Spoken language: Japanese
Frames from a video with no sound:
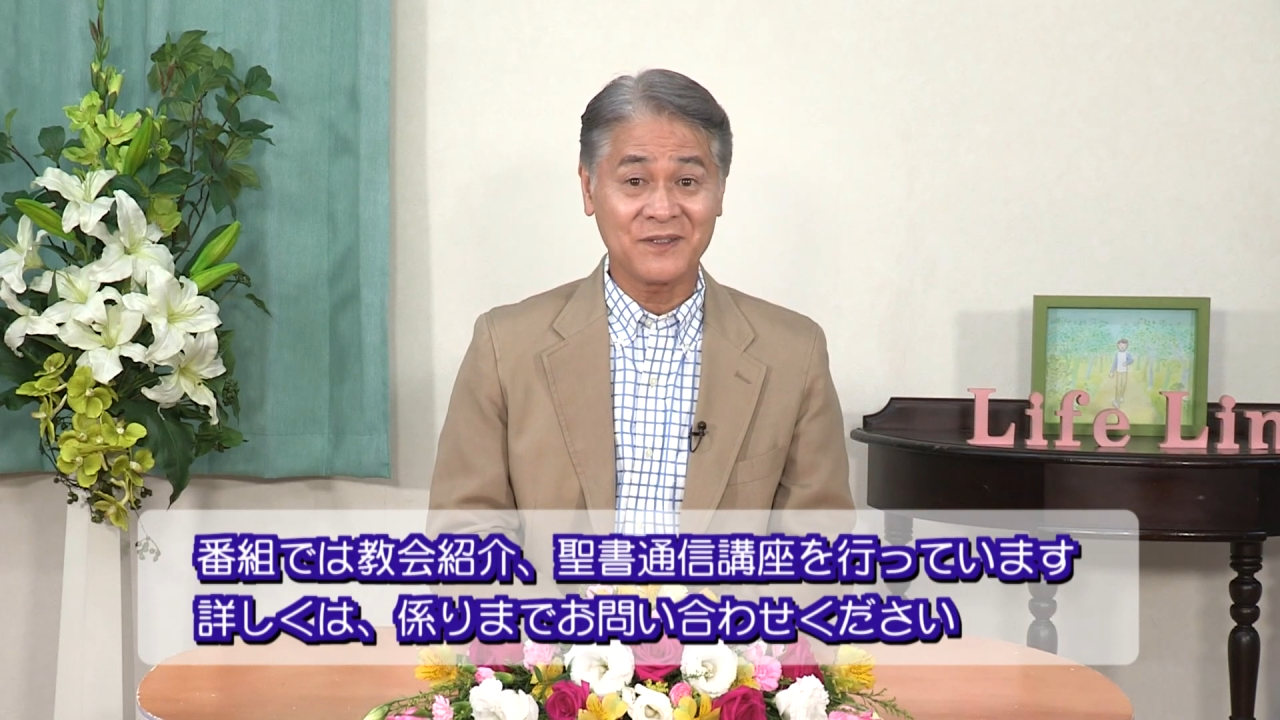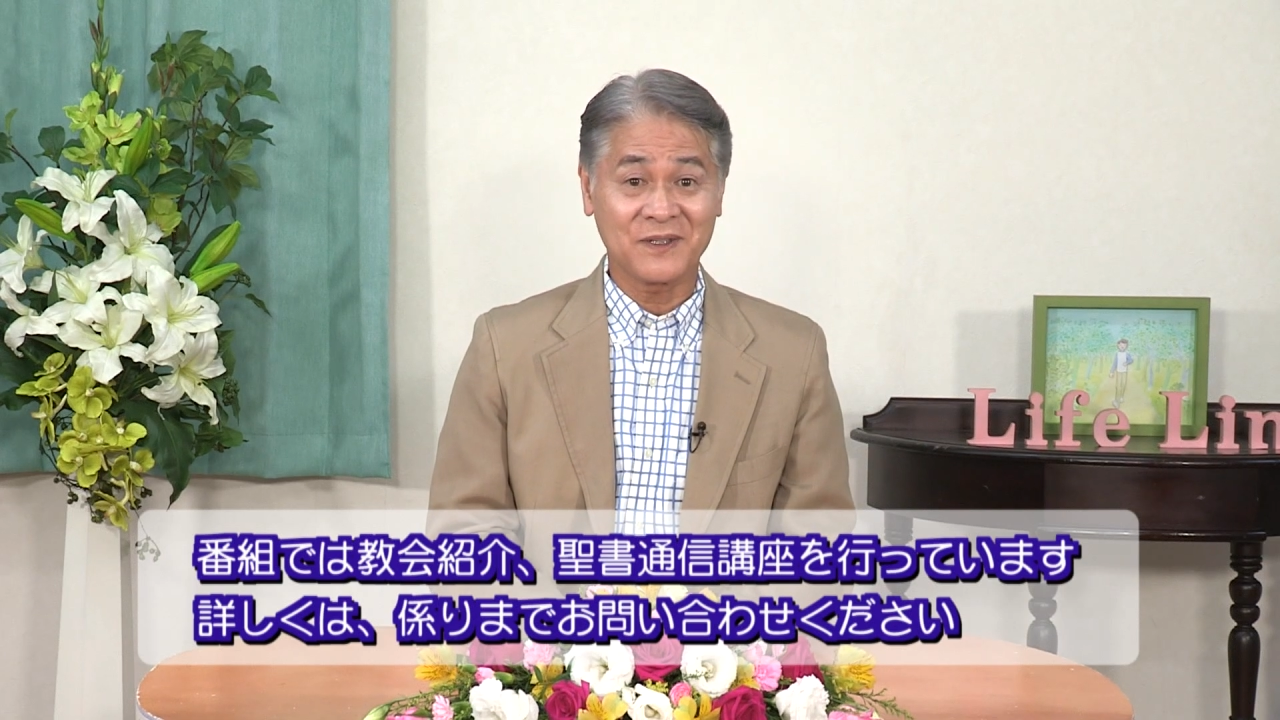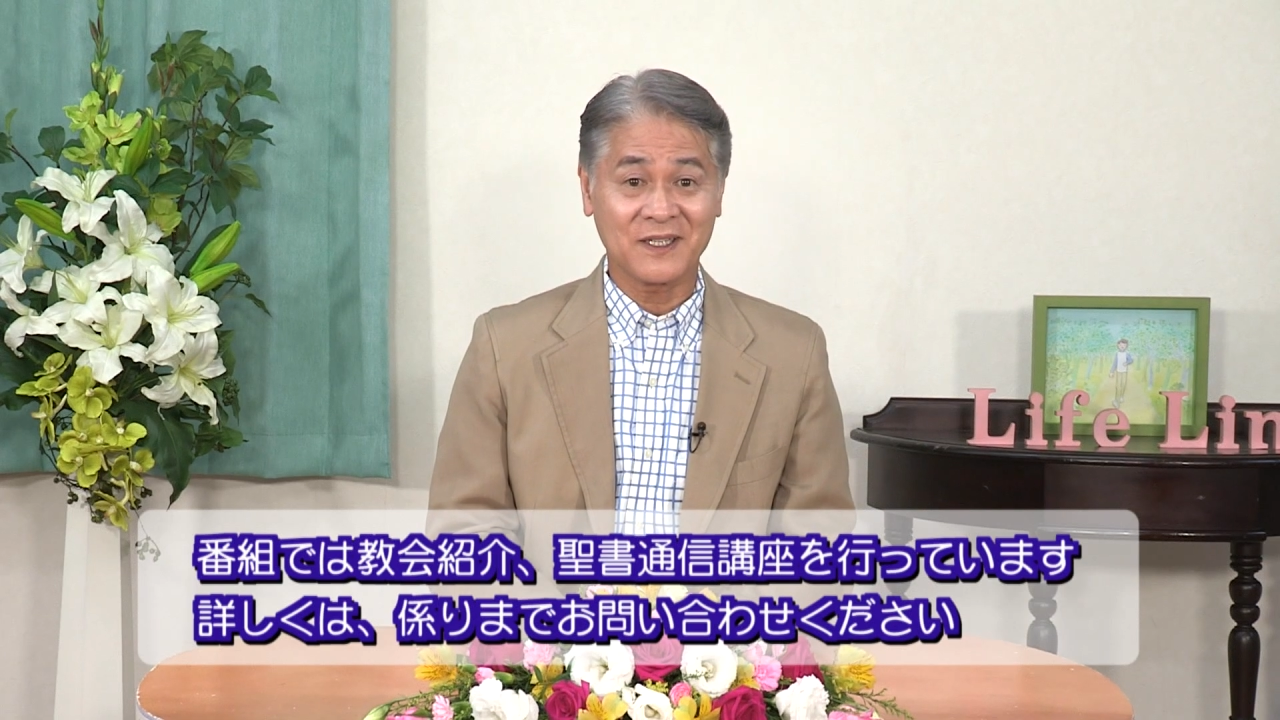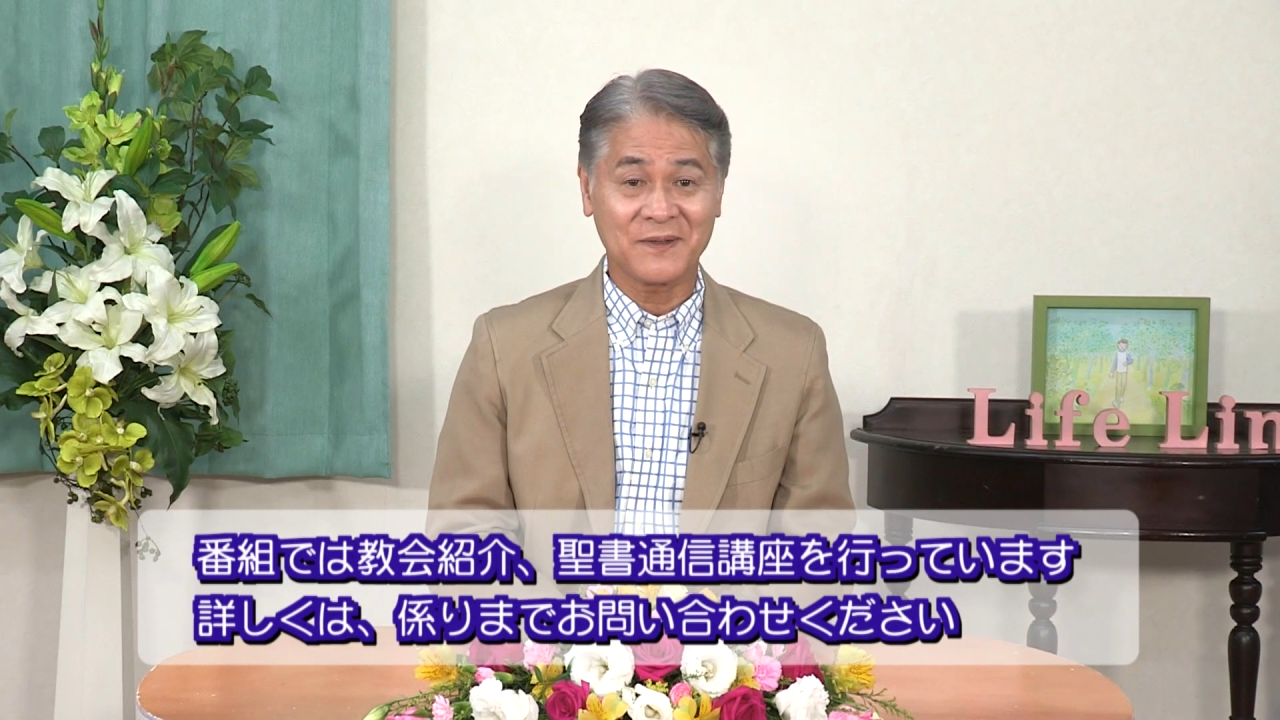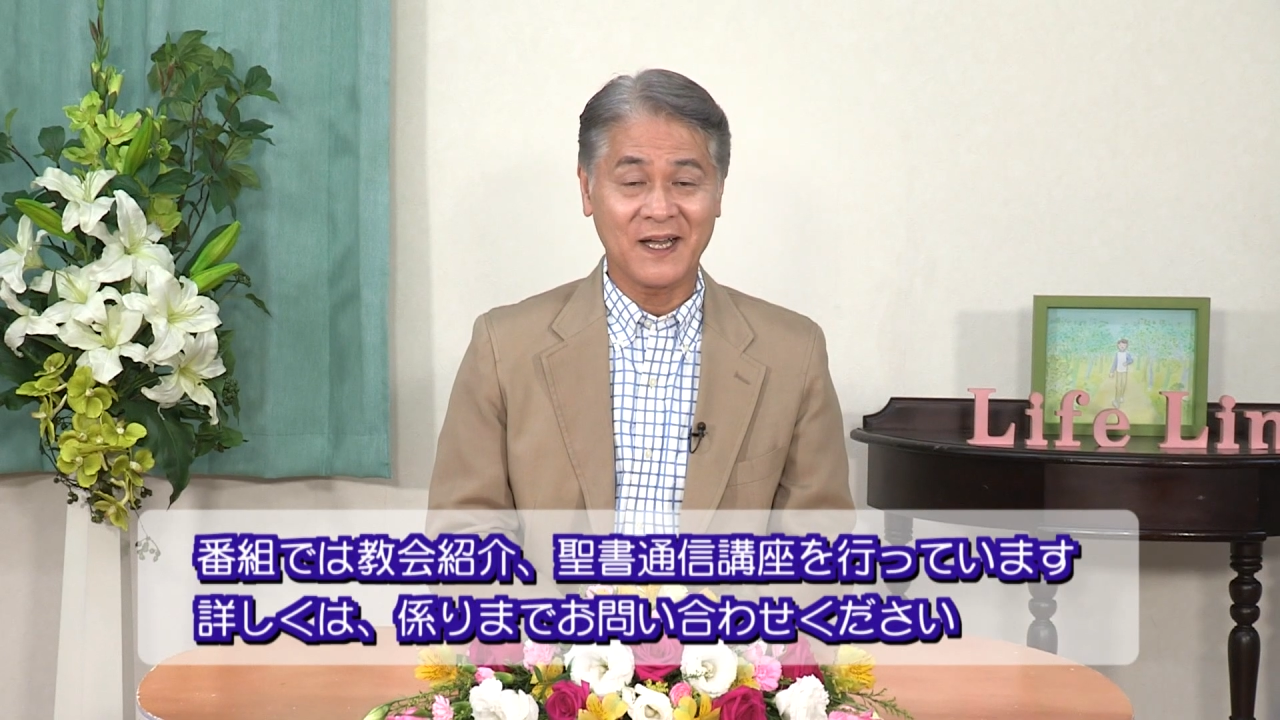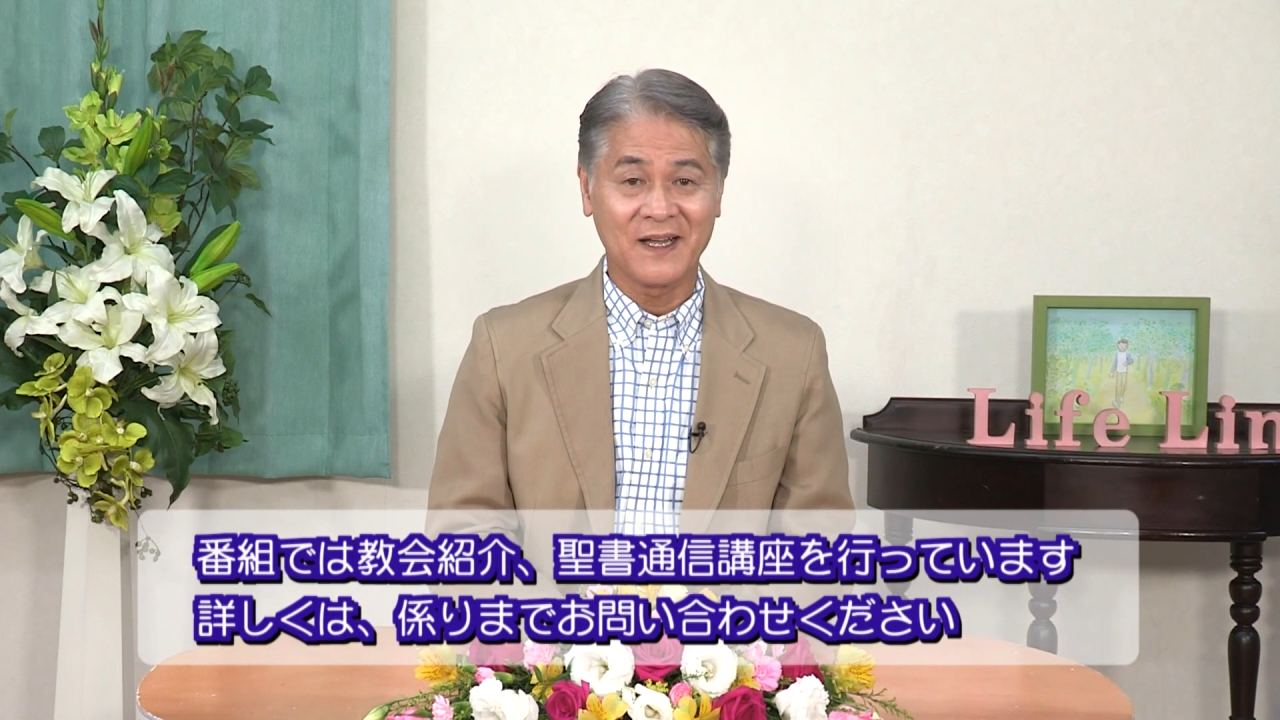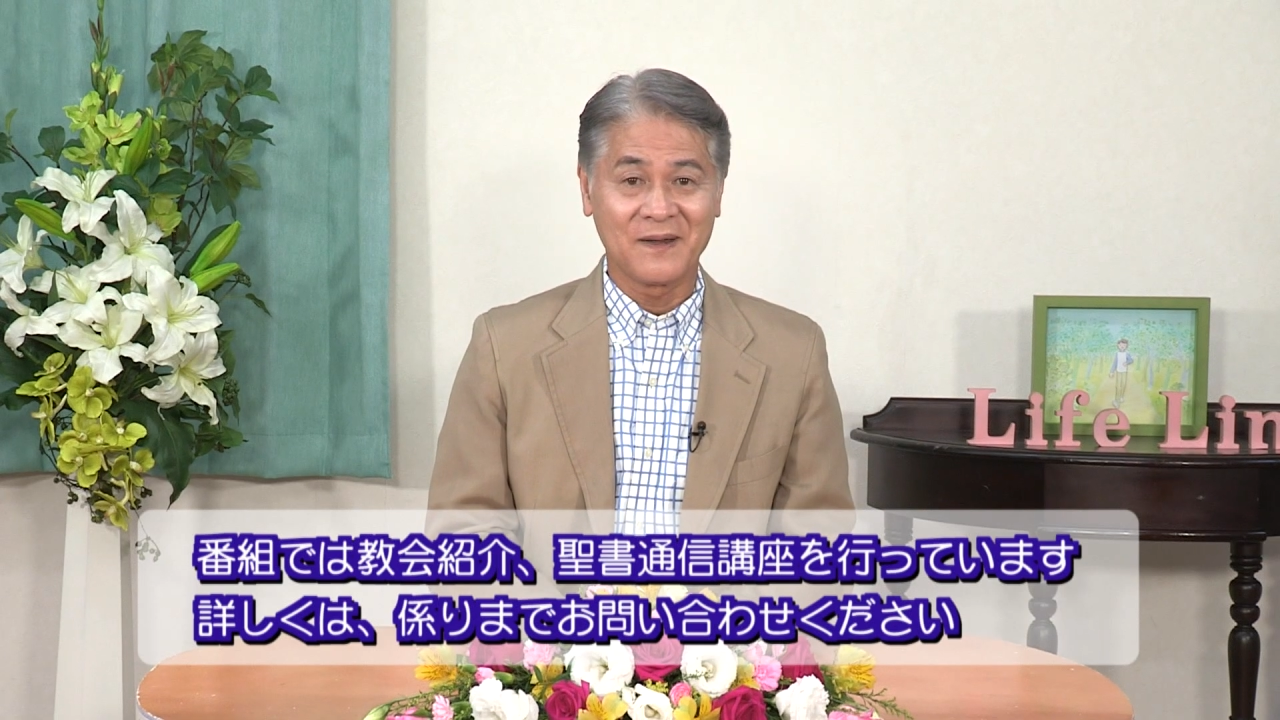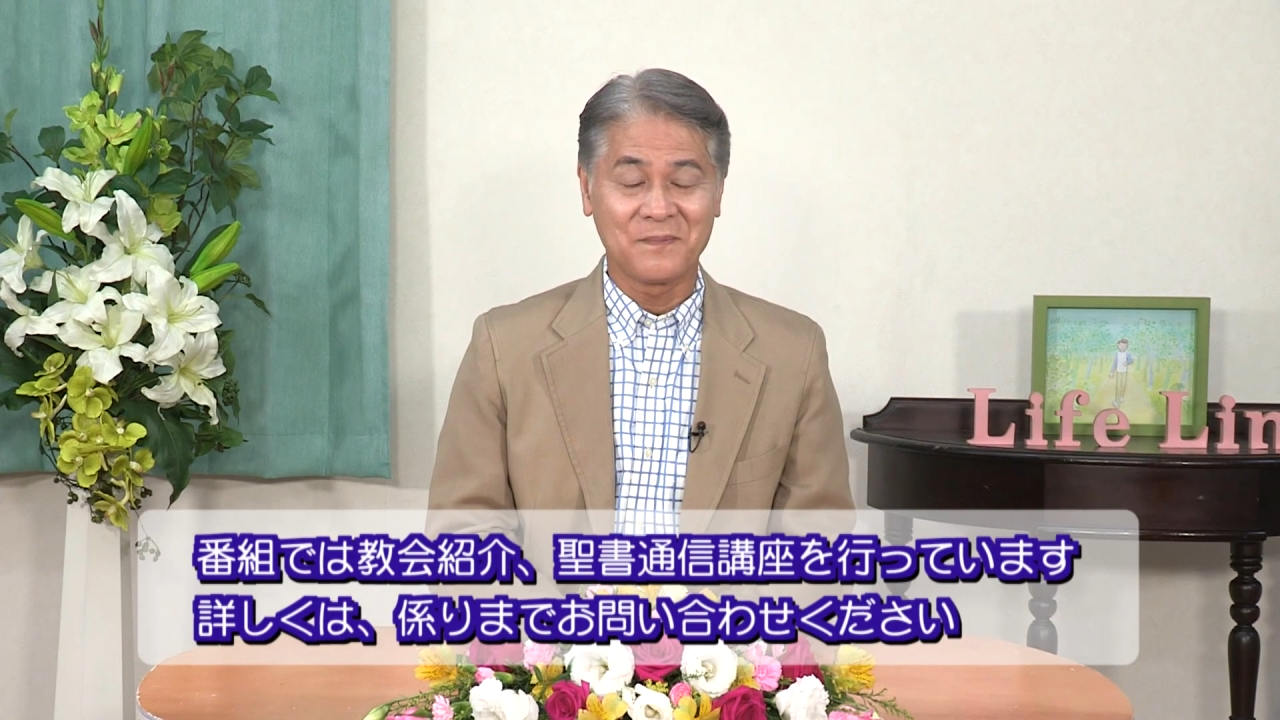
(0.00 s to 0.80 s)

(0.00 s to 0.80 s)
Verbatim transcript: という方は